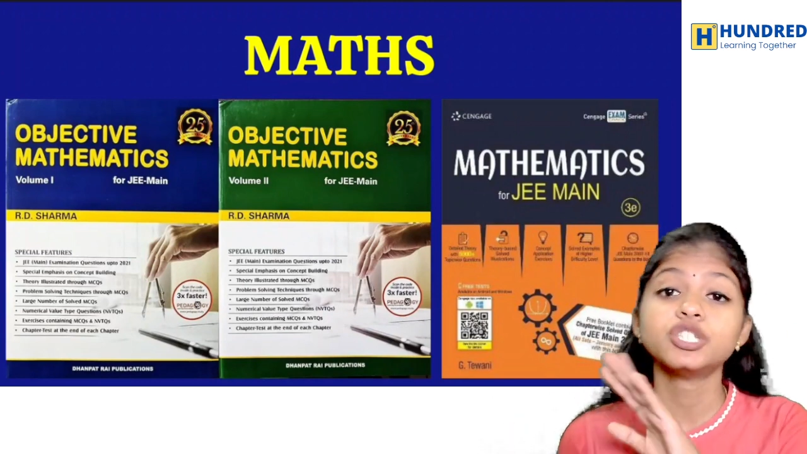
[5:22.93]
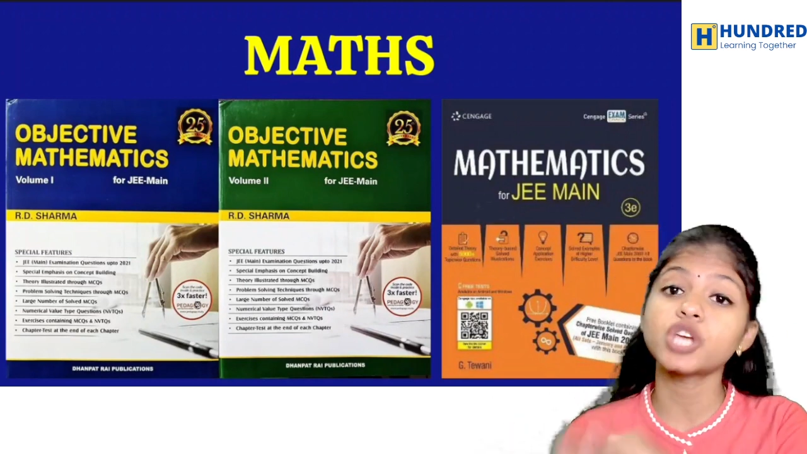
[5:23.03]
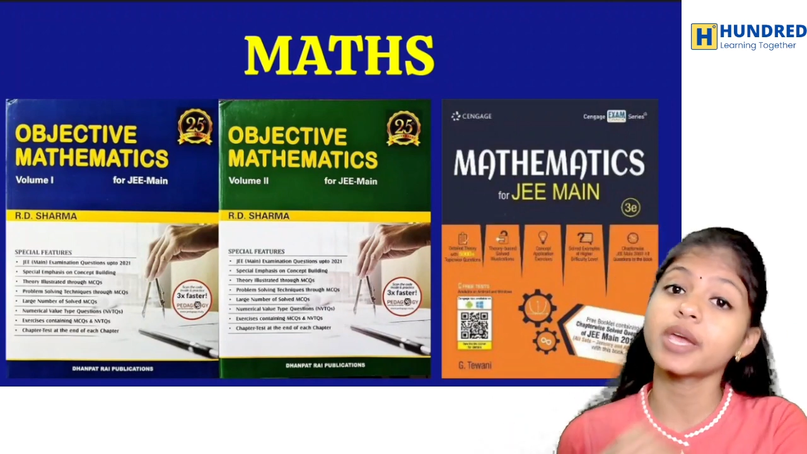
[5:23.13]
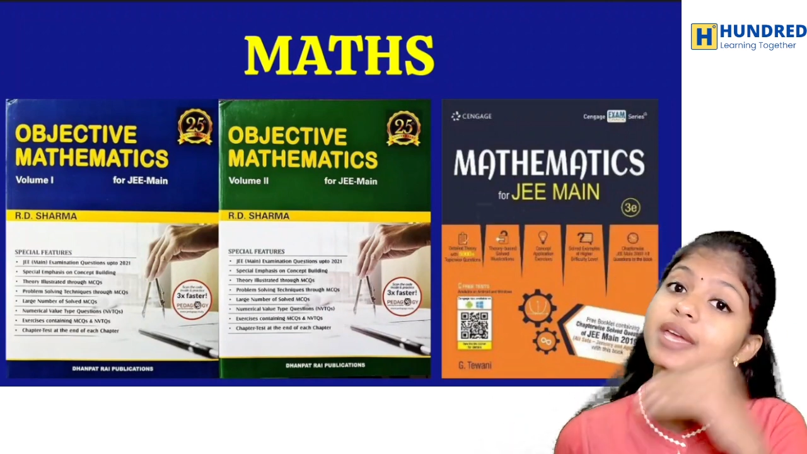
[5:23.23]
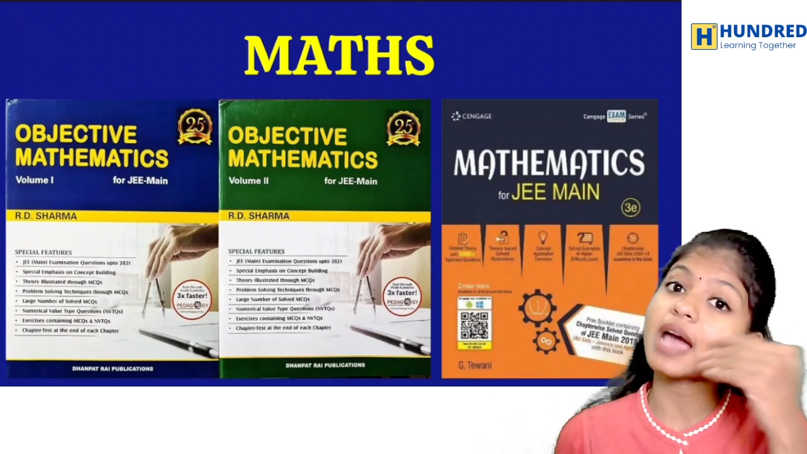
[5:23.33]

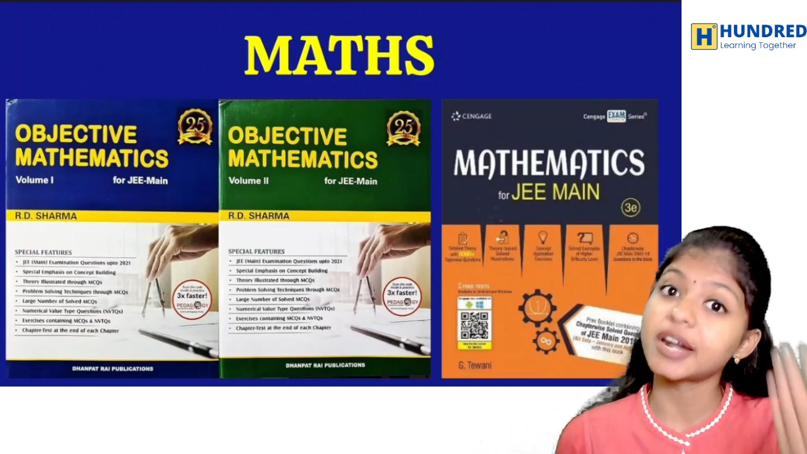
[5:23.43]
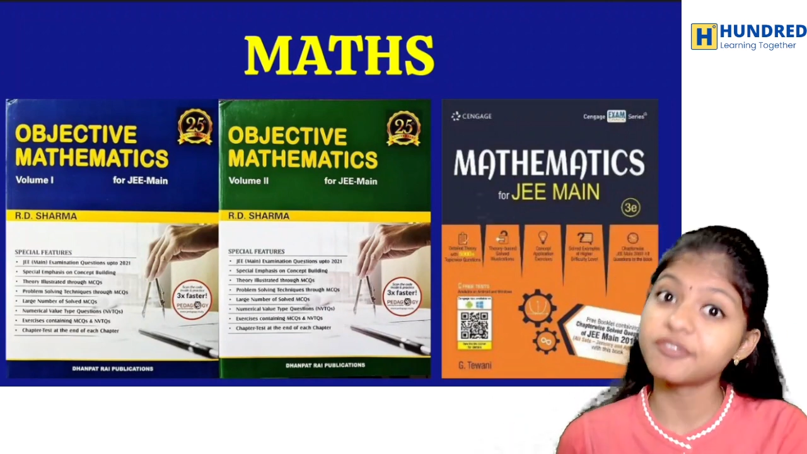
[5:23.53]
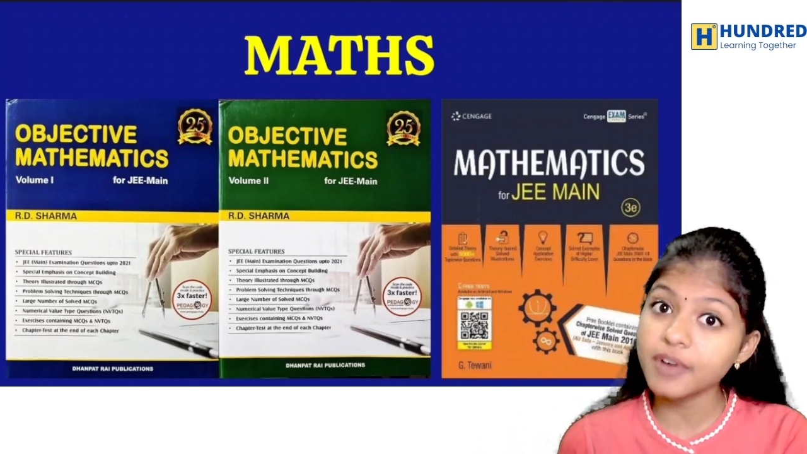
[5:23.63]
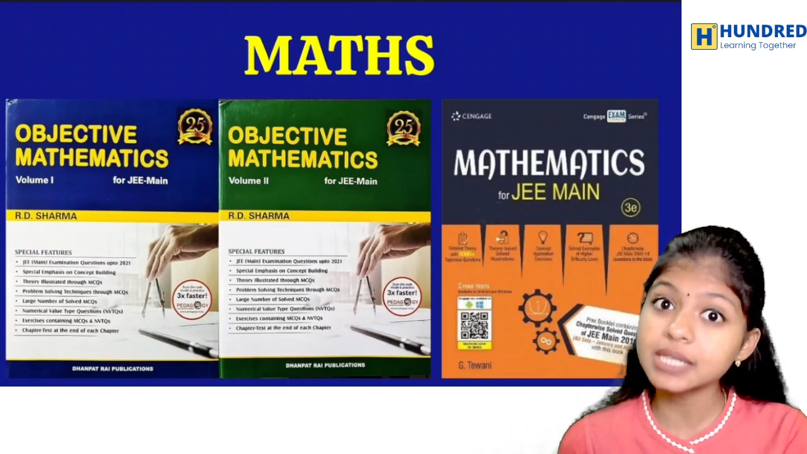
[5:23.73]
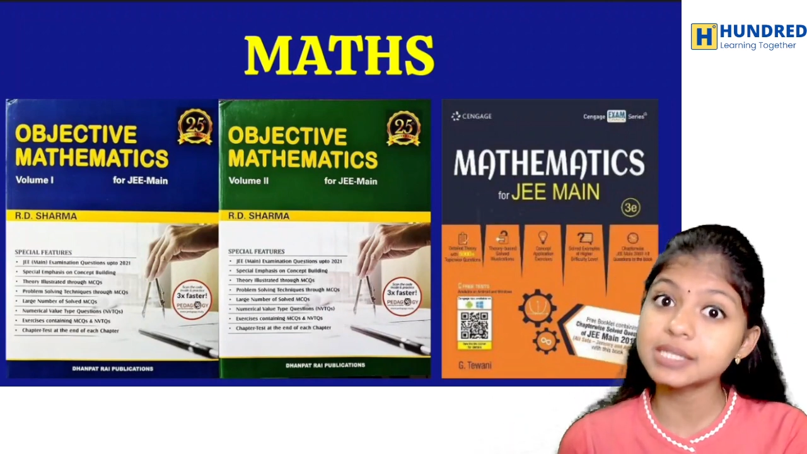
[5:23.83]
JE
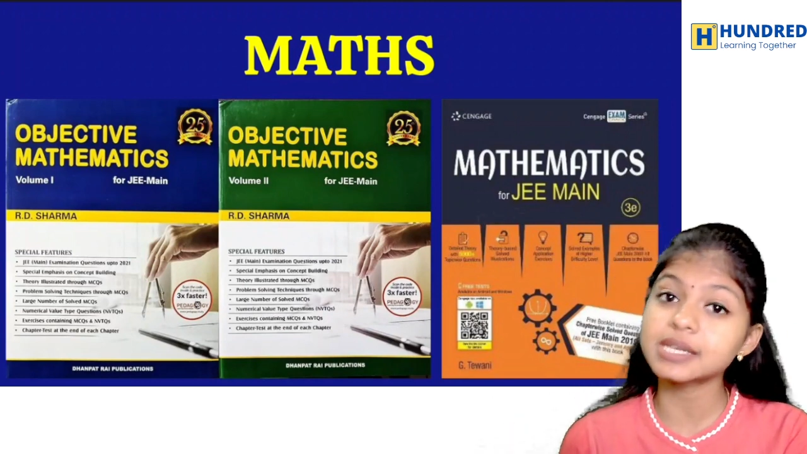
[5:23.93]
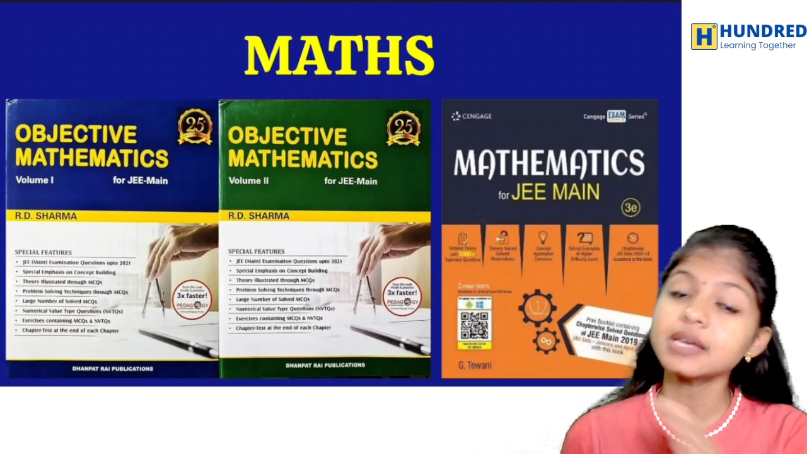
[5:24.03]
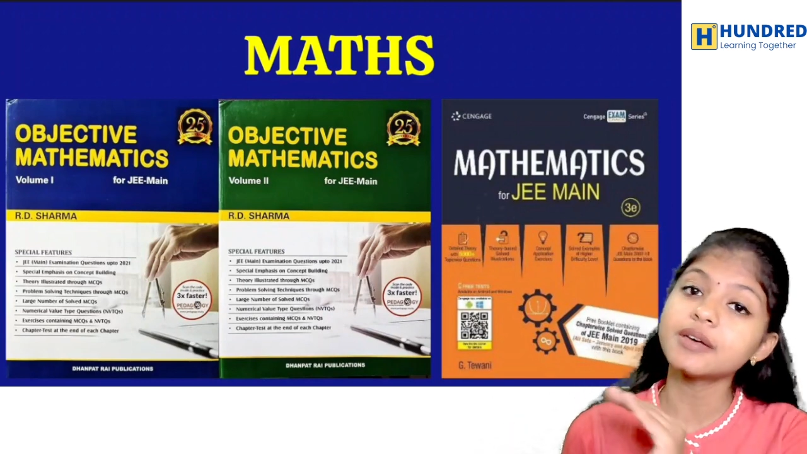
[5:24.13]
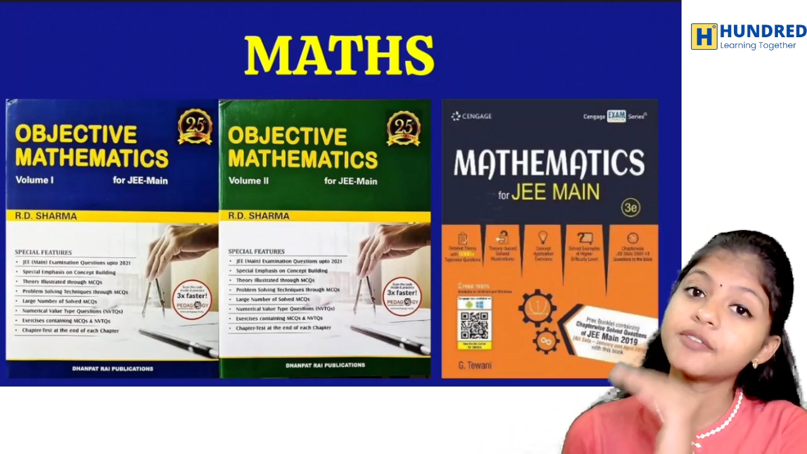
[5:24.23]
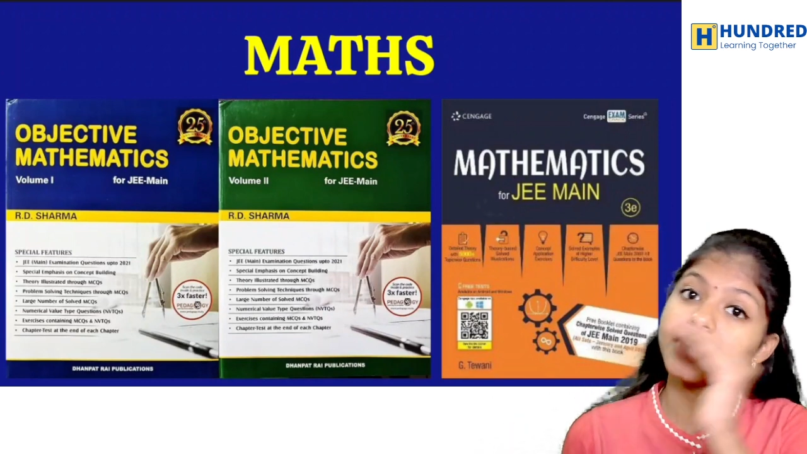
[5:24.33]
advancedக்கு
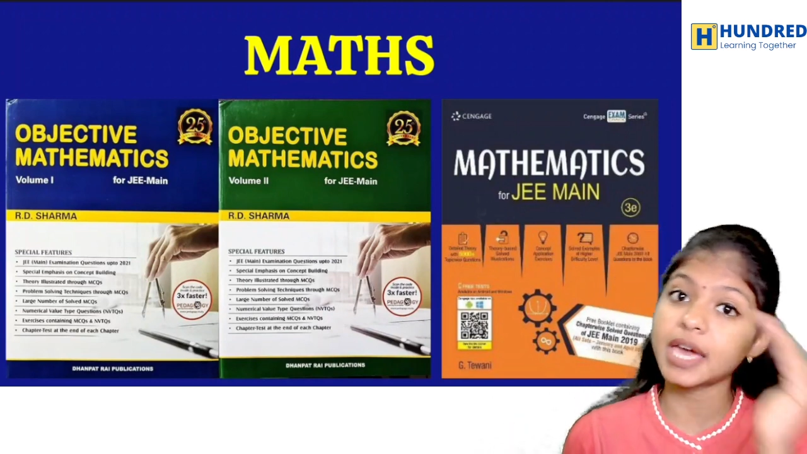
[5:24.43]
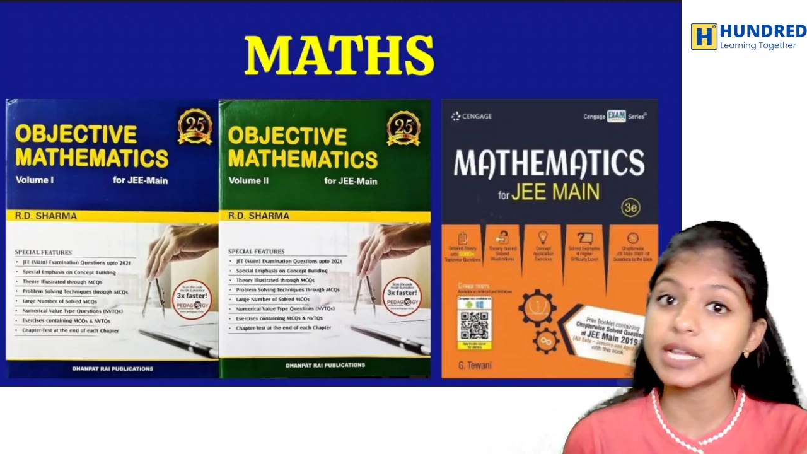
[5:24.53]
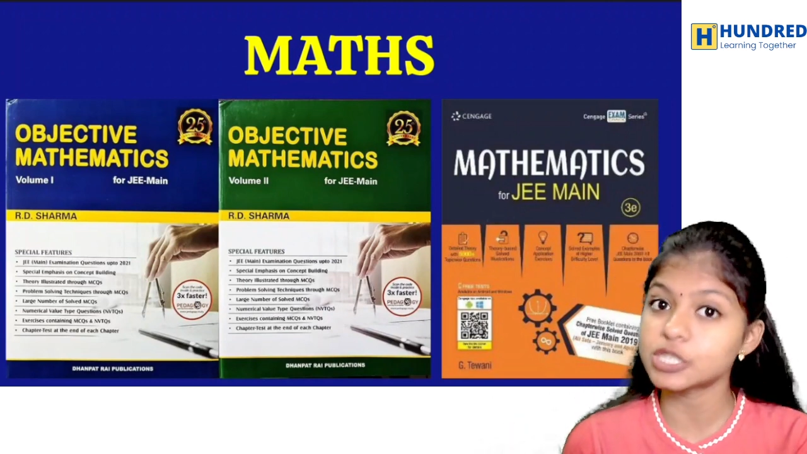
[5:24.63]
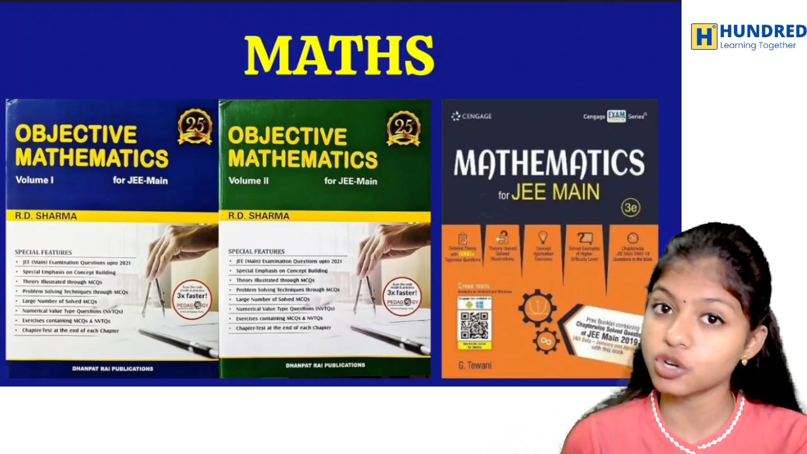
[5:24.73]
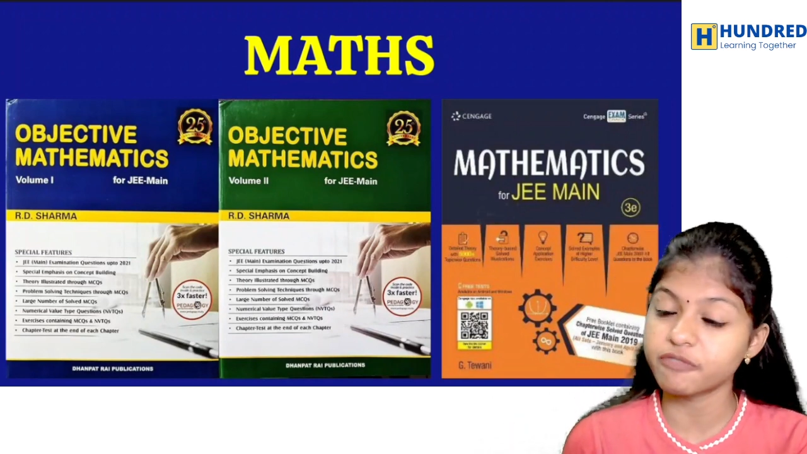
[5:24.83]
வேற
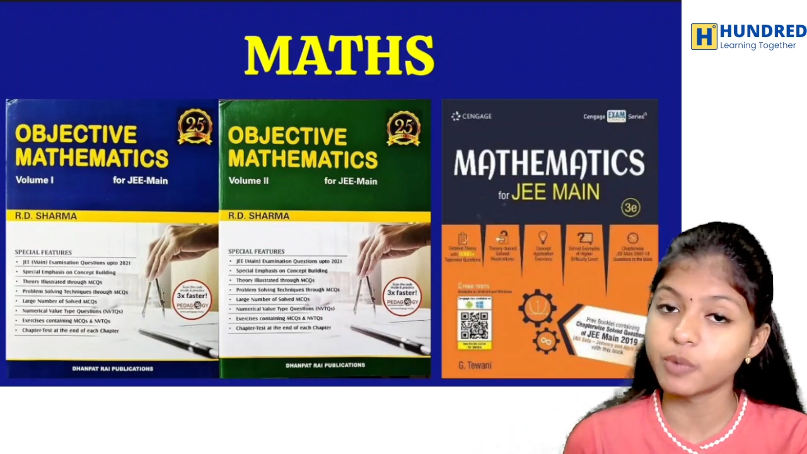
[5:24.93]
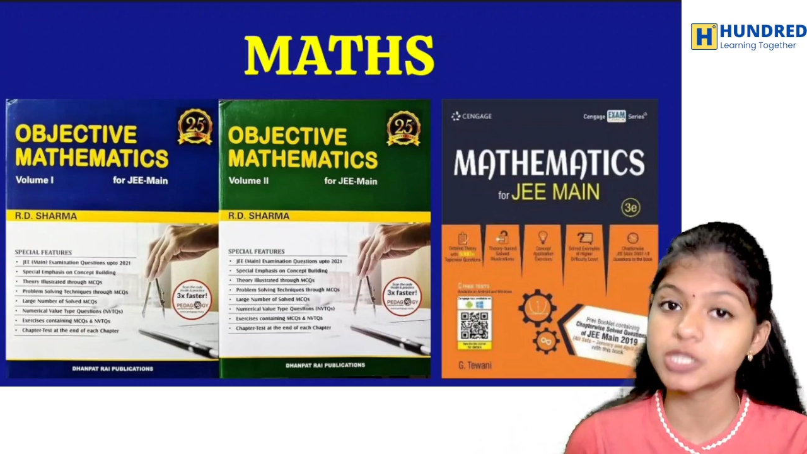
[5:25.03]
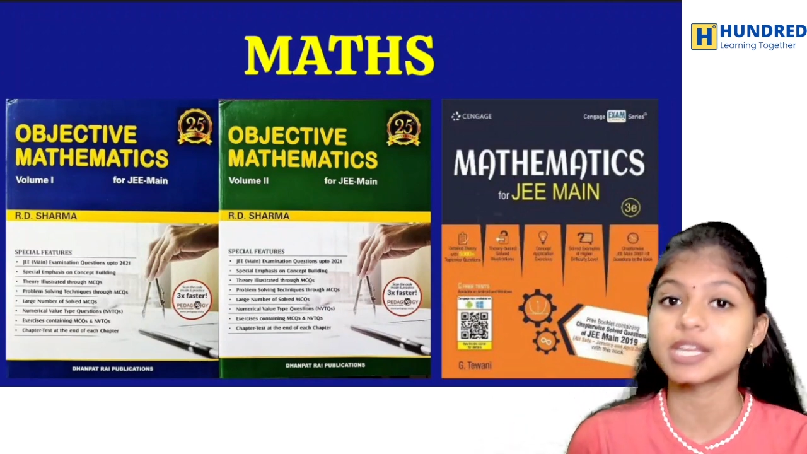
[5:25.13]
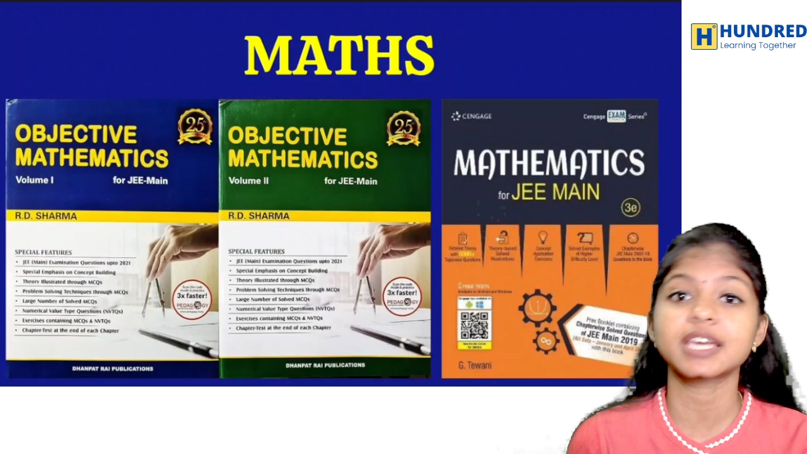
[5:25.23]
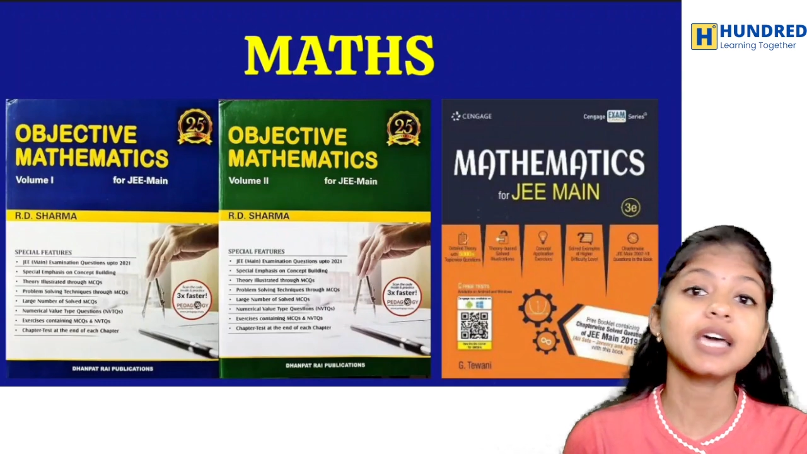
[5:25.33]
set of
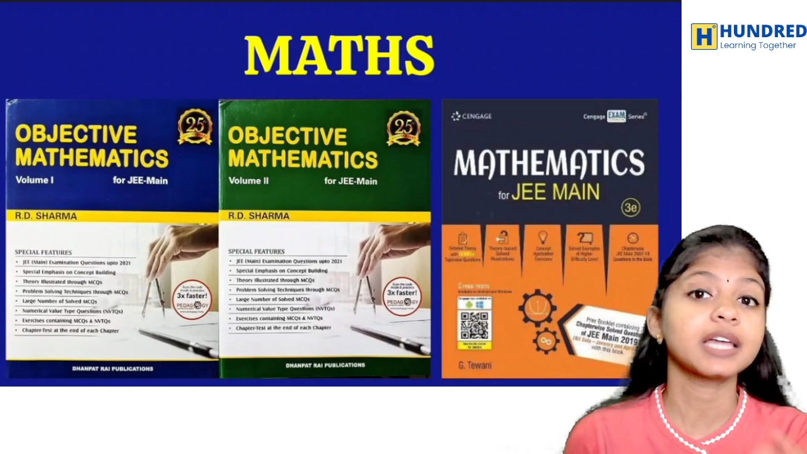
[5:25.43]
books இருக்கு.